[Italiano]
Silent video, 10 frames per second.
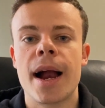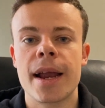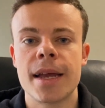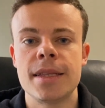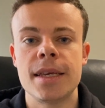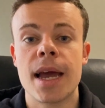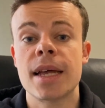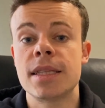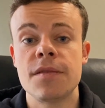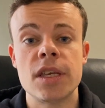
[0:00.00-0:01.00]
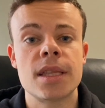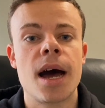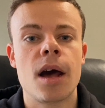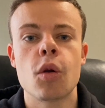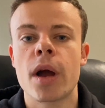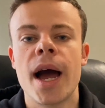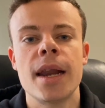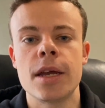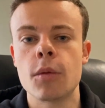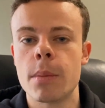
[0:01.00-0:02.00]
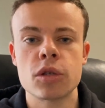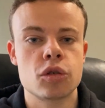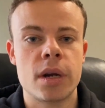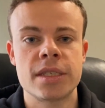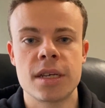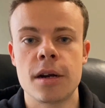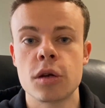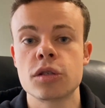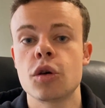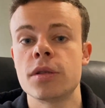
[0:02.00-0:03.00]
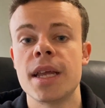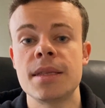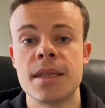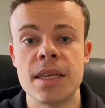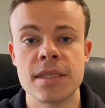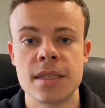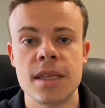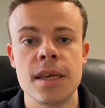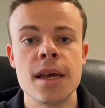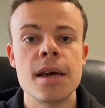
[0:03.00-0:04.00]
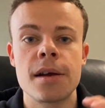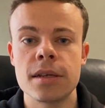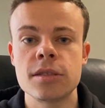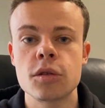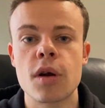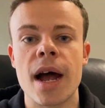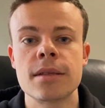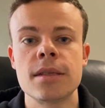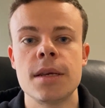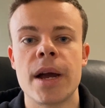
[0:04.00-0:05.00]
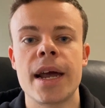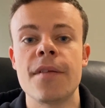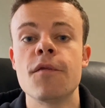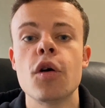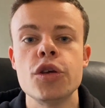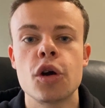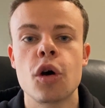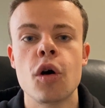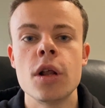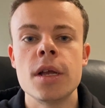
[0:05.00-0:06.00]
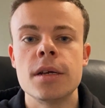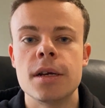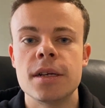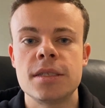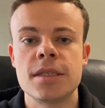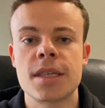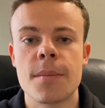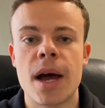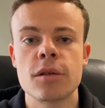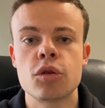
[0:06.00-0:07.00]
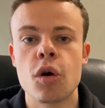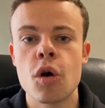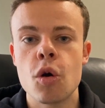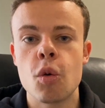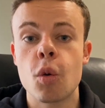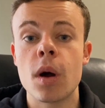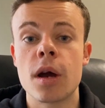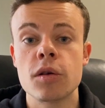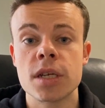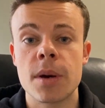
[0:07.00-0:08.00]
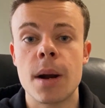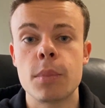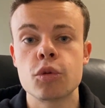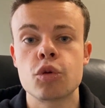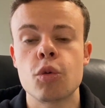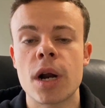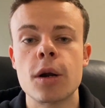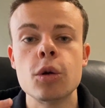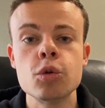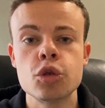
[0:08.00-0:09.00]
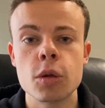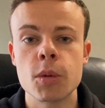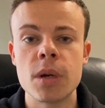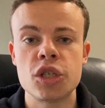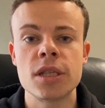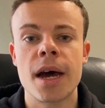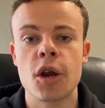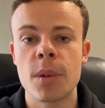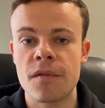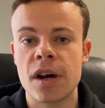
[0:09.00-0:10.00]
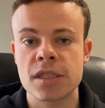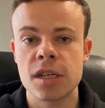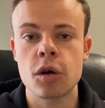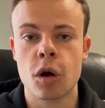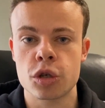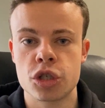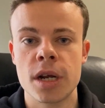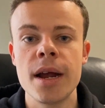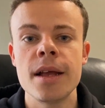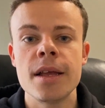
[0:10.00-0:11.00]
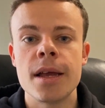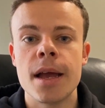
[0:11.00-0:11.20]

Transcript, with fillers: anche di attività locali come possono essere, non so, dentisti, ristoranti, magari vogliono eh, sistemato un qualcosa per appunto un annuncio pubblicitario per farsi conoscere